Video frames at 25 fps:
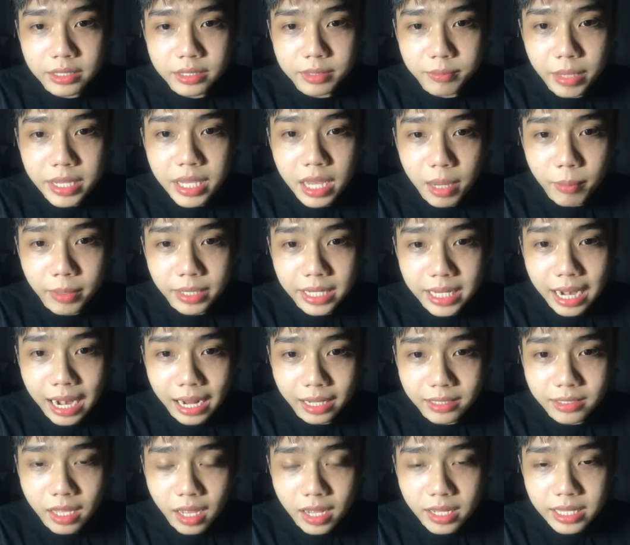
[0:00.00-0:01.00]
bây giờ mình đã
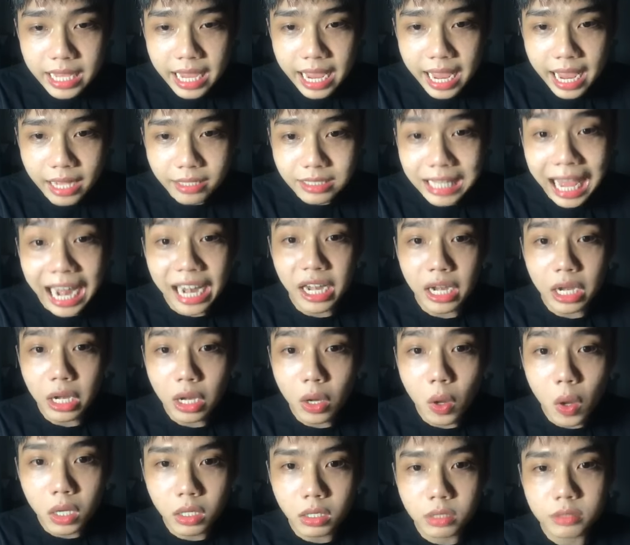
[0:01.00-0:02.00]
đặt tên nha thành
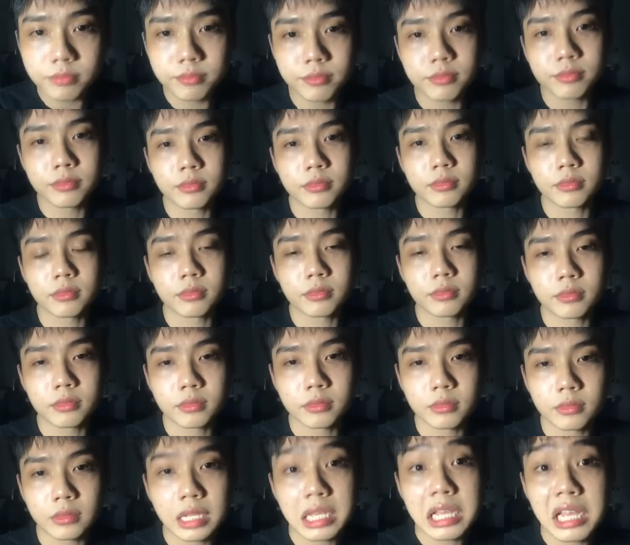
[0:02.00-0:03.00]
luân
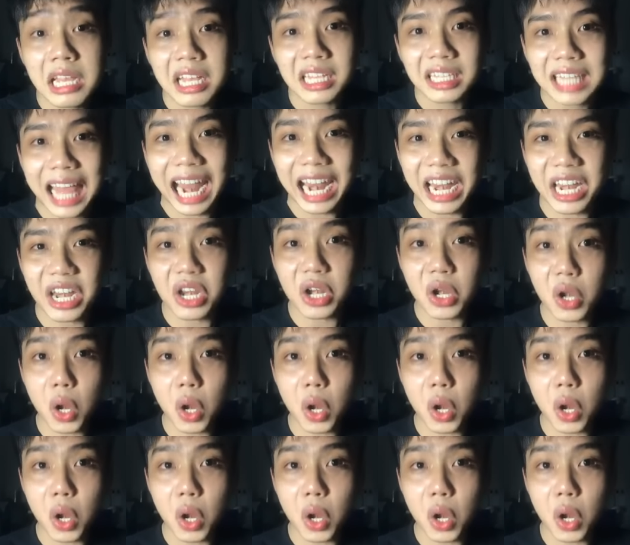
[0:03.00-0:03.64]
thành